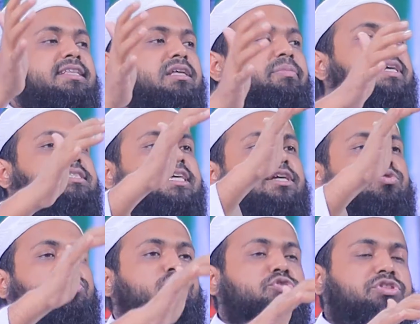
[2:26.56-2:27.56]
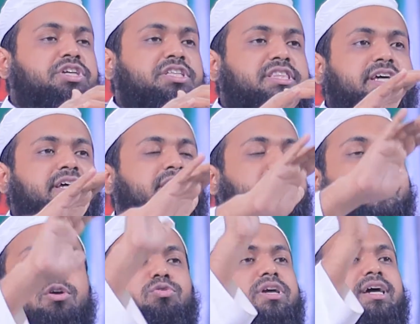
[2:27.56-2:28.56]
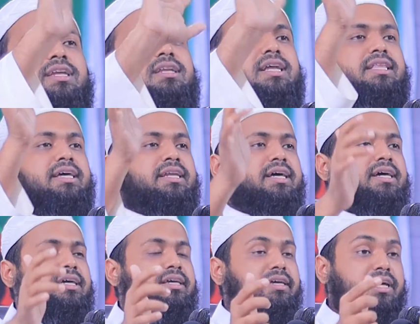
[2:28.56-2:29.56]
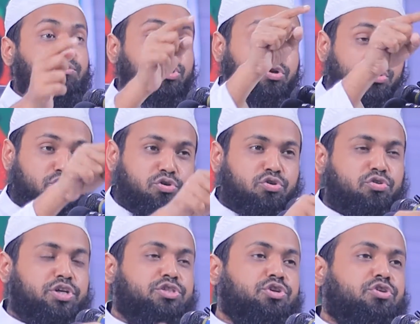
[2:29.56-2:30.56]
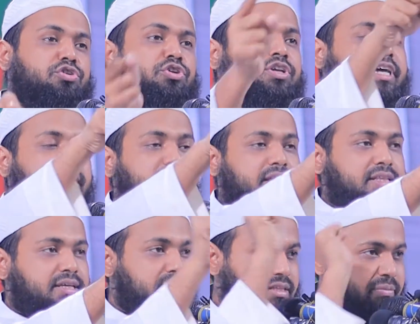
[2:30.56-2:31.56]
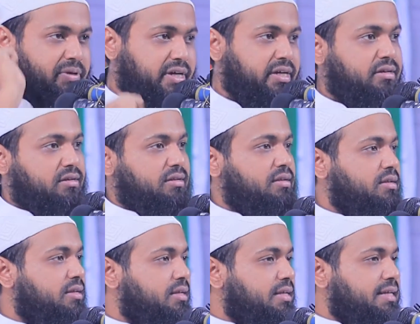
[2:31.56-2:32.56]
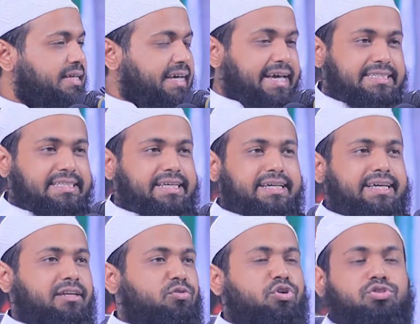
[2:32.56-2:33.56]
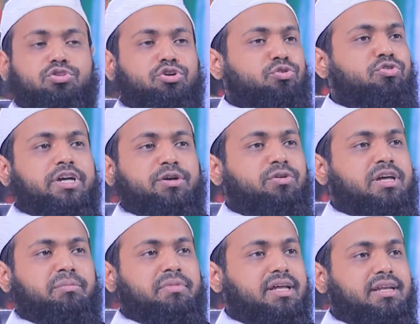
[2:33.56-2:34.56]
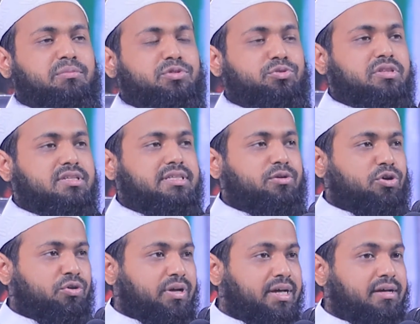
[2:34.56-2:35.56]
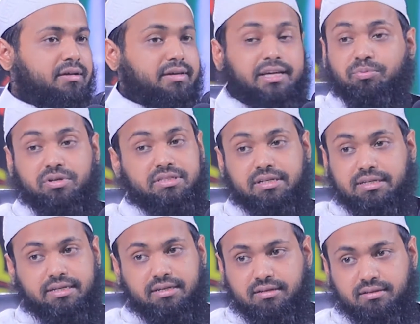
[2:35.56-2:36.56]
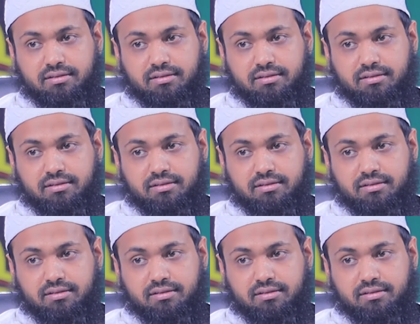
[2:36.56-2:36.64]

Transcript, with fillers: দিয়ে দিবে যে রোগ অতীতের কাউকে আল্লাহ দেয় নাই এমন রোগ ওই জনগণকে আল্লাহ দিয়ে দিবেন এই যে দেখেন কত রোগ এখন আমরা নাম শুনতেছি করোনা এরপরে যেন কি